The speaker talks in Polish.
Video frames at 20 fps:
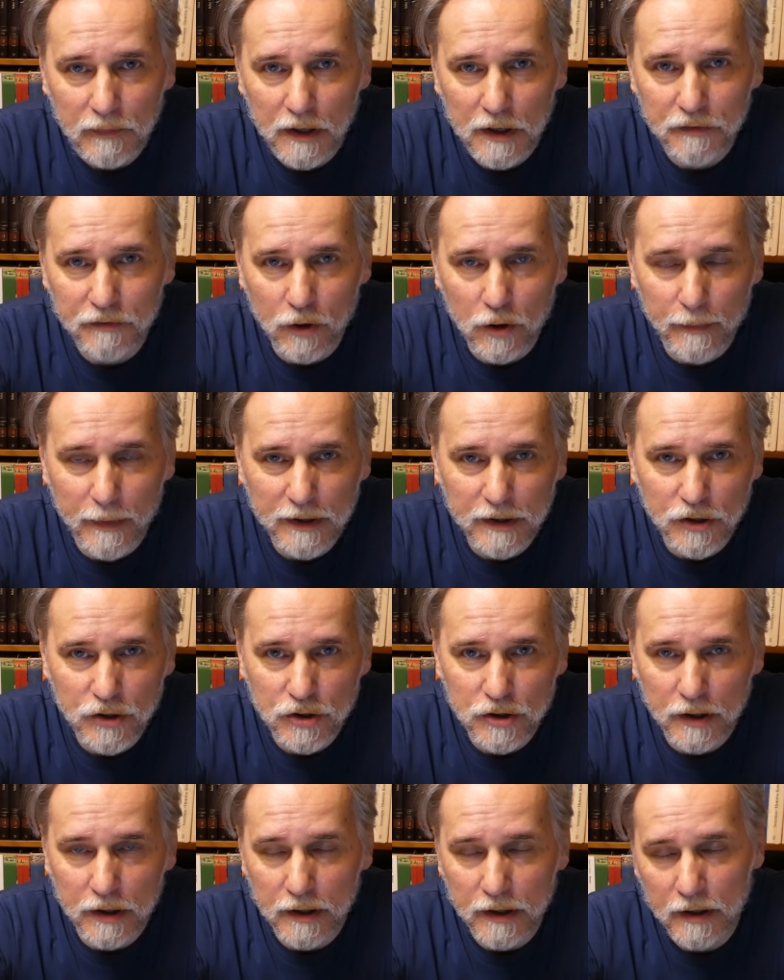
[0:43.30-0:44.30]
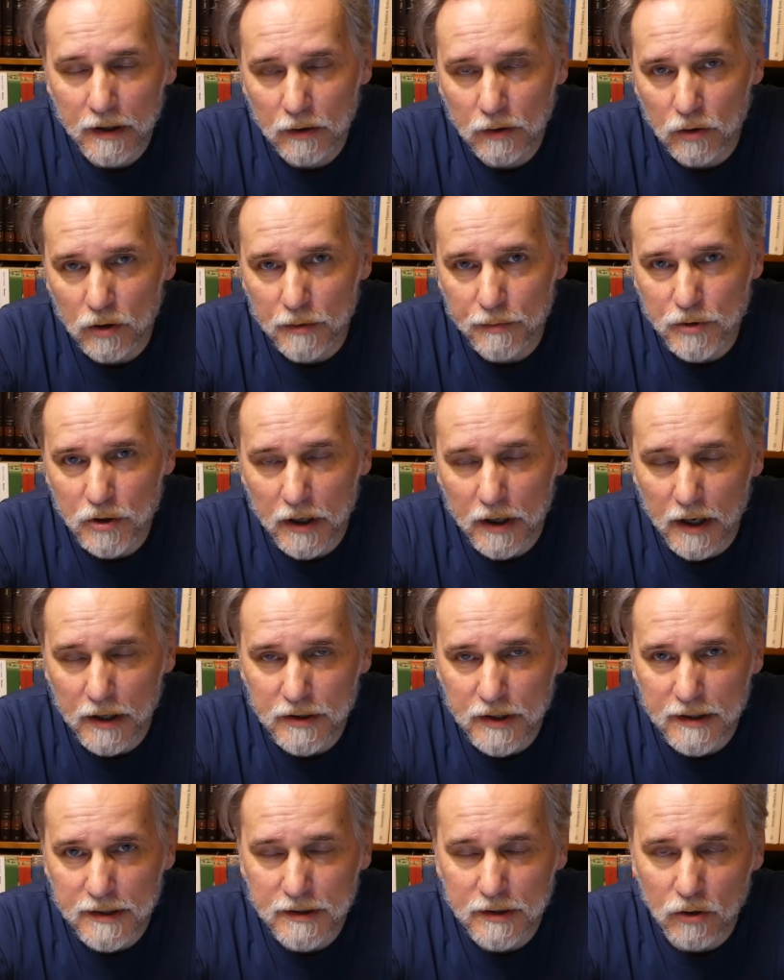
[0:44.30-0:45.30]
informatyczny, który
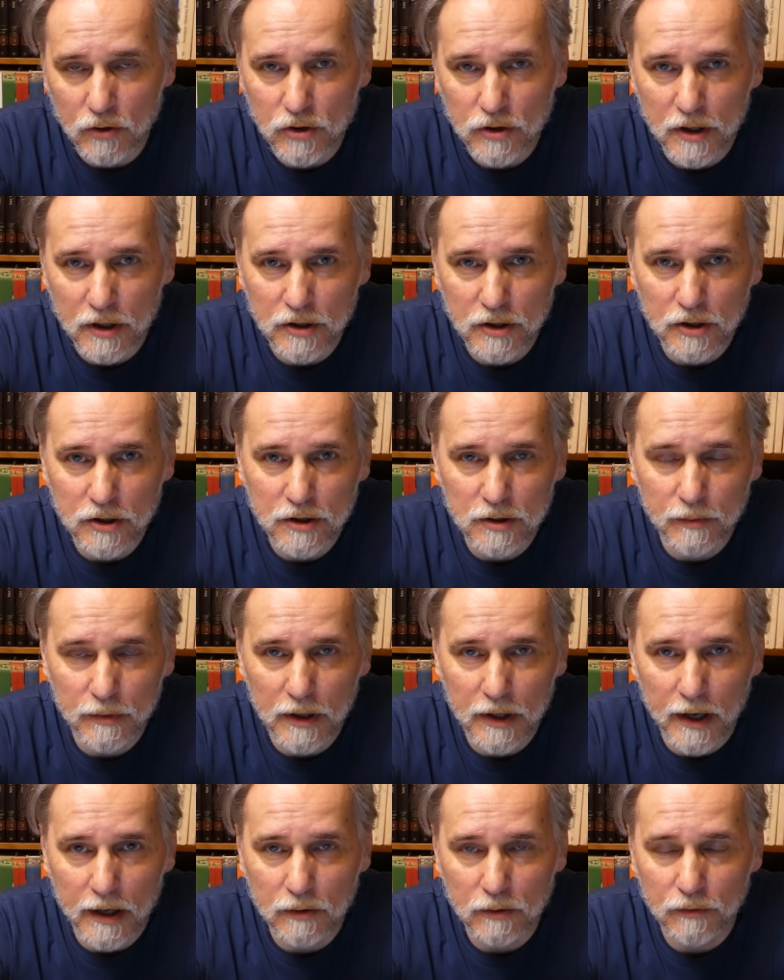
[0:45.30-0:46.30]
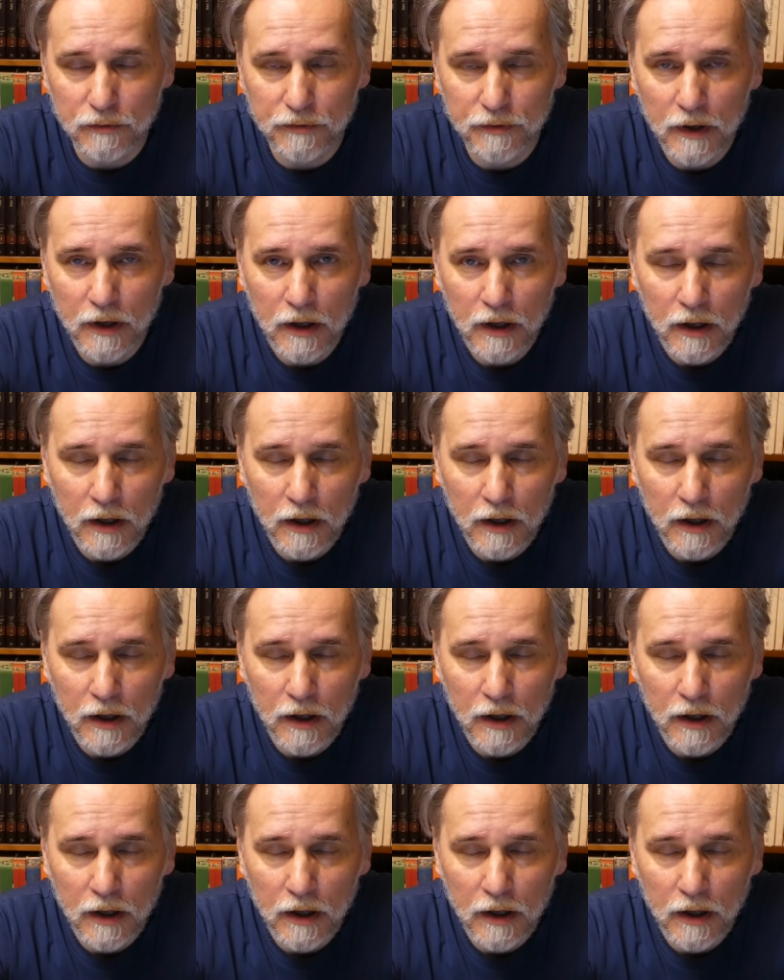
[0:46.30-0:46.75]
przekracza 140 miliardów